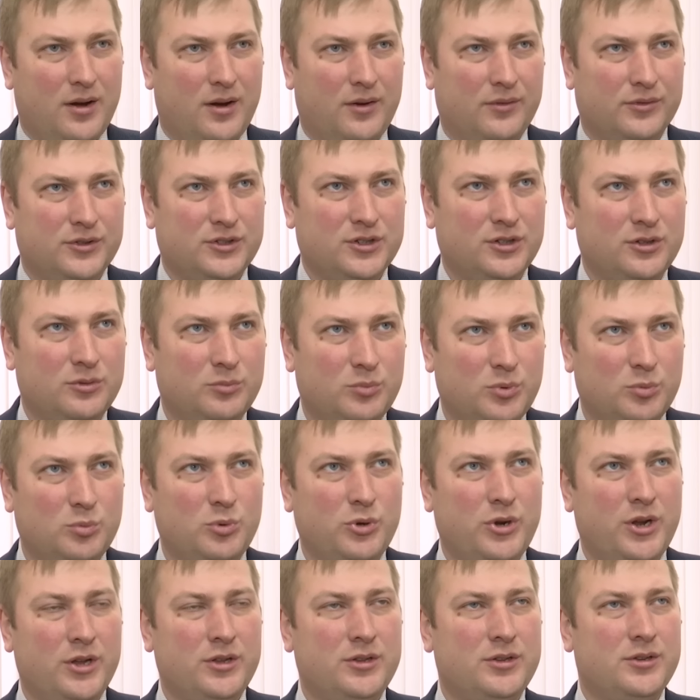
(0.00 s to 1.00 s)
А в целом по
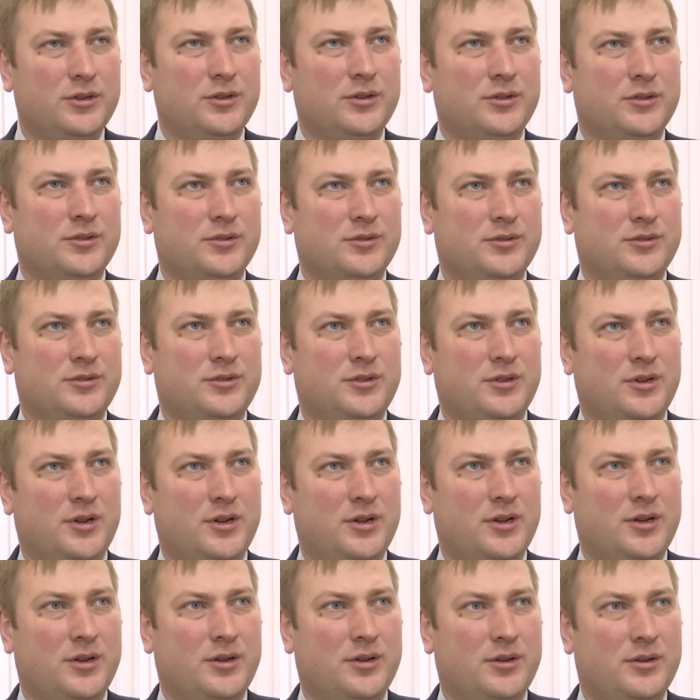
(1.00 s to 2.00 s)
Бурятии
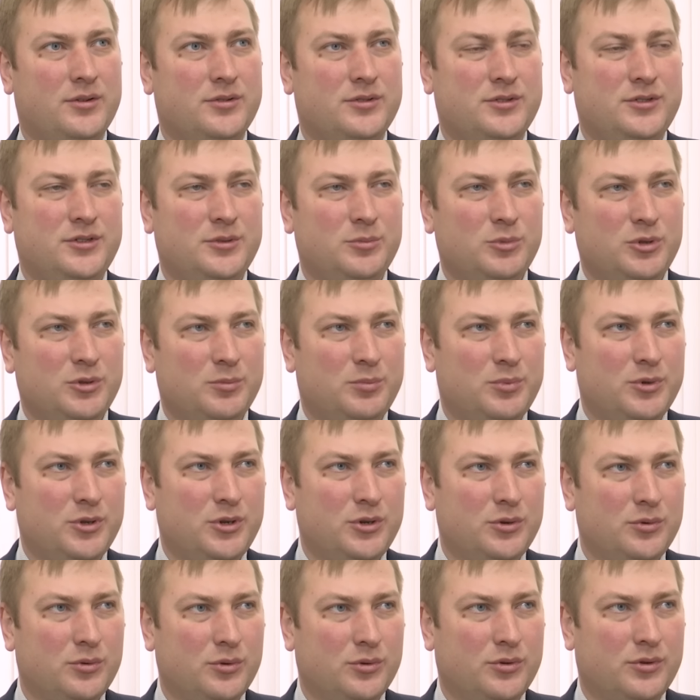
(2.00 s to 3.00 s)
за зимний
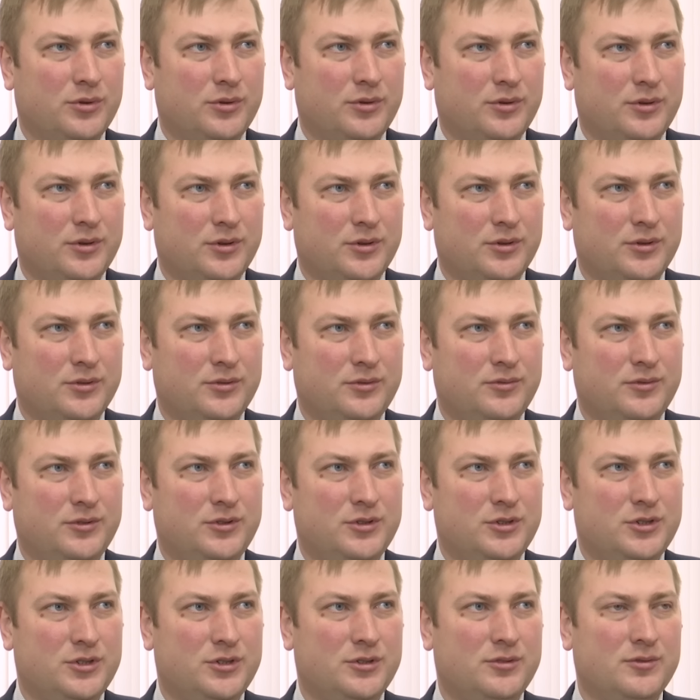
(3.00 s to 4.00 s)
период
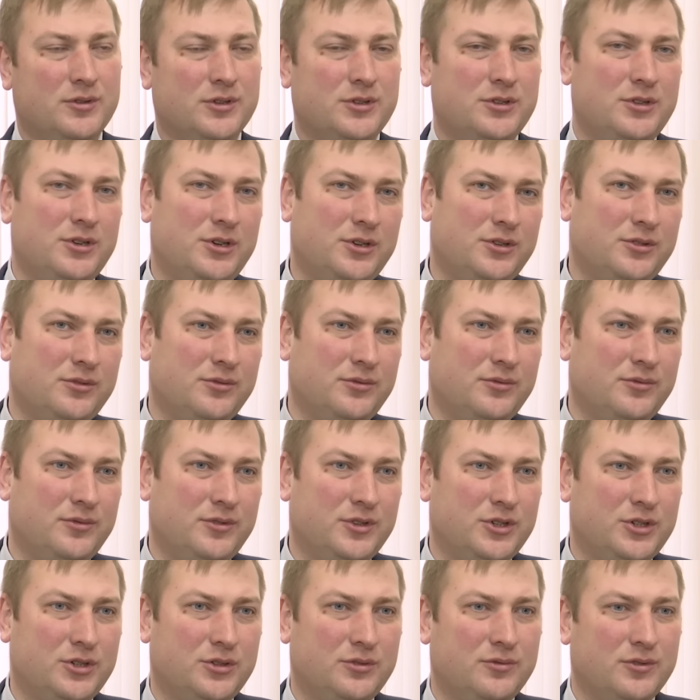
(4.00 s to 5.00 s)

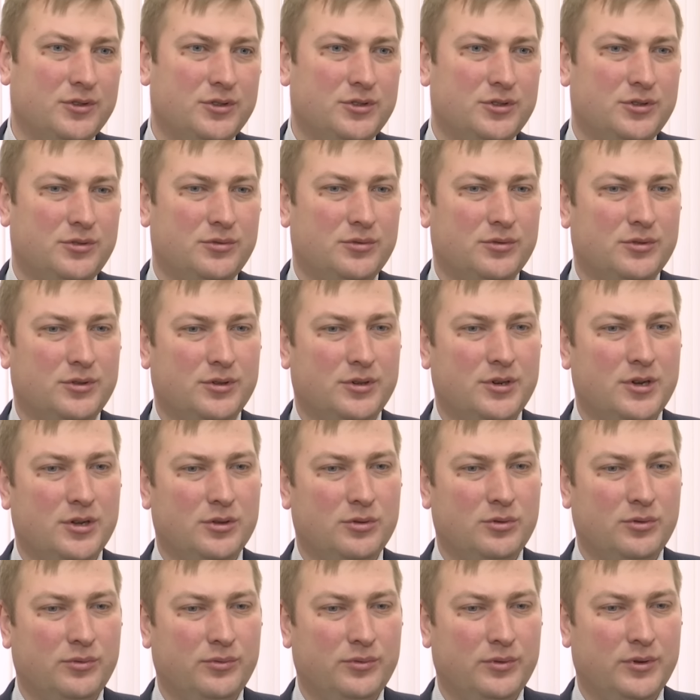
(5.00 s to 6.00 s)
2023-2024 э,
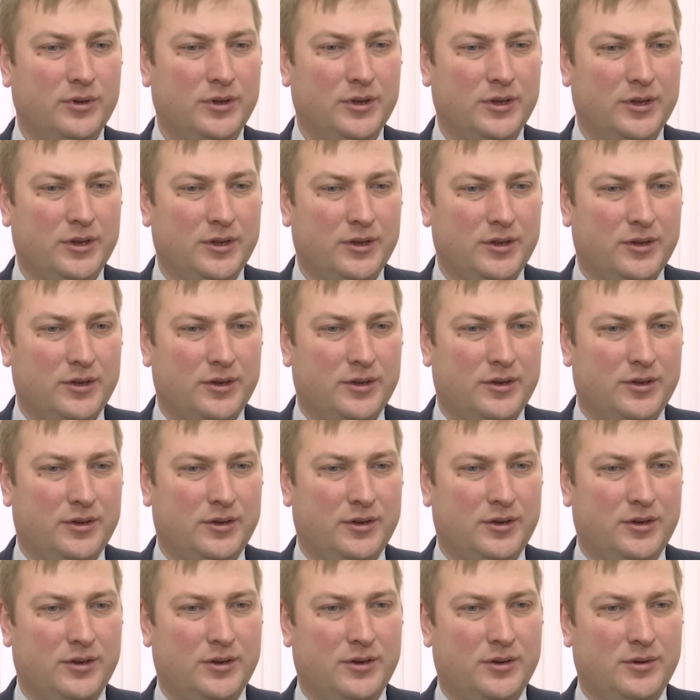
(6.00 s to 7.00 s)
годов
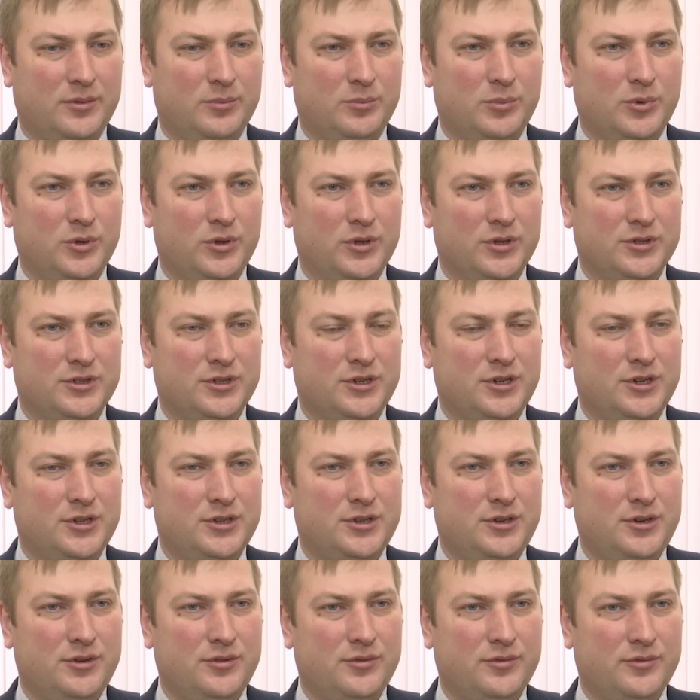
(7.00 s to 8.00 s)
Э, было
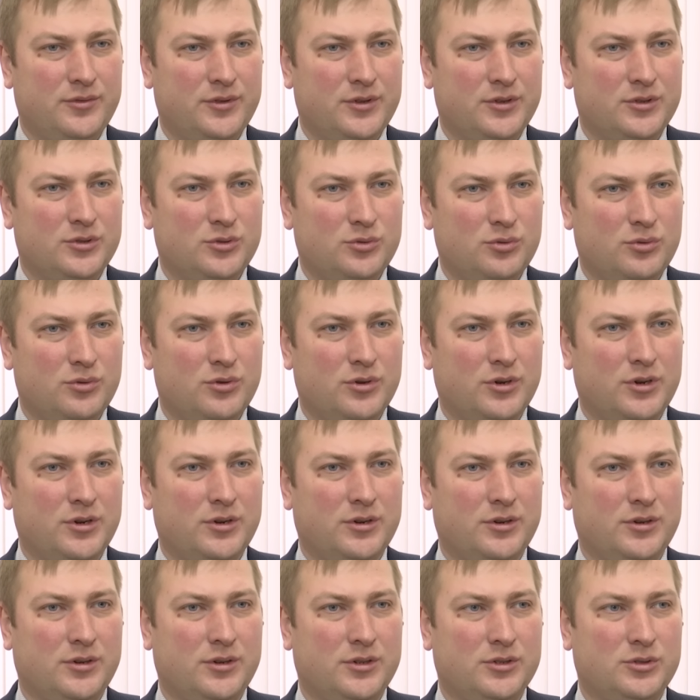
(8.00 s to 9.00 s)
зарегистрировано 40
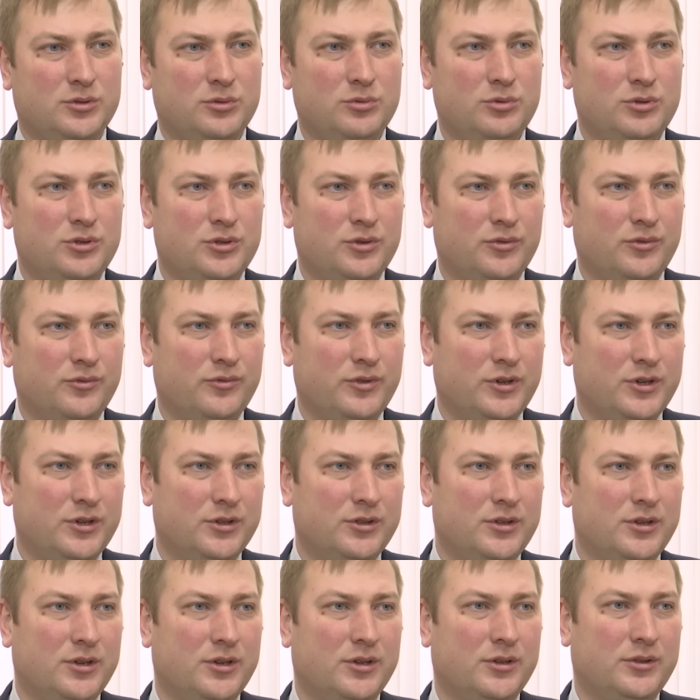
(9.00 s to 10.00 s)
э, случаев
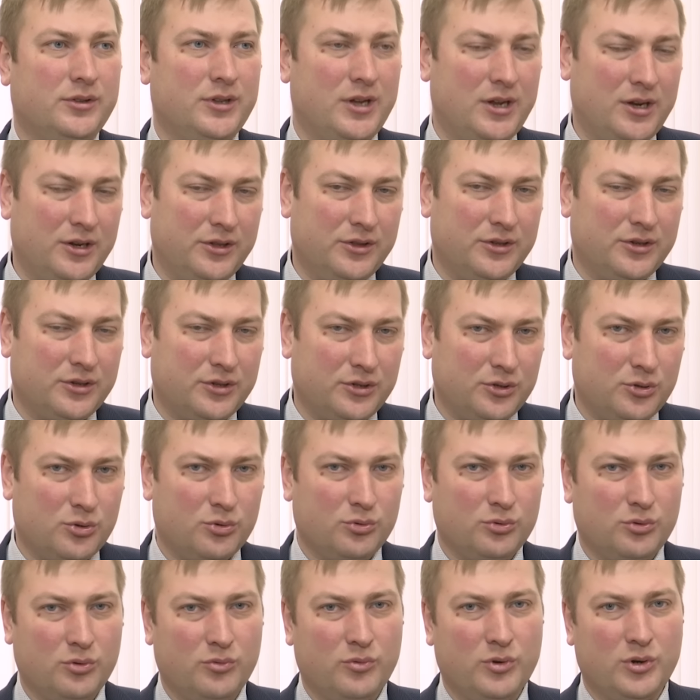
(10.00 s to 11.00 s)
выхода наледных и
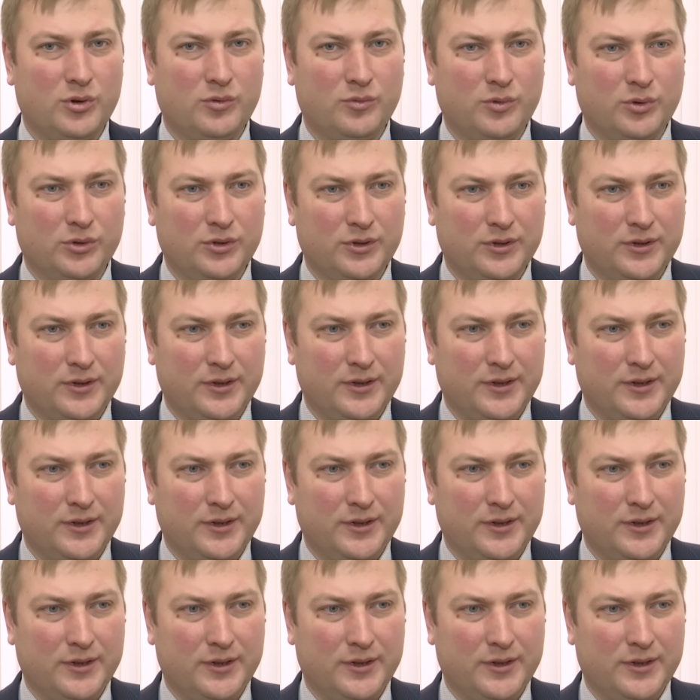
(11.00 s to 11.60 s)
грунтовых вод.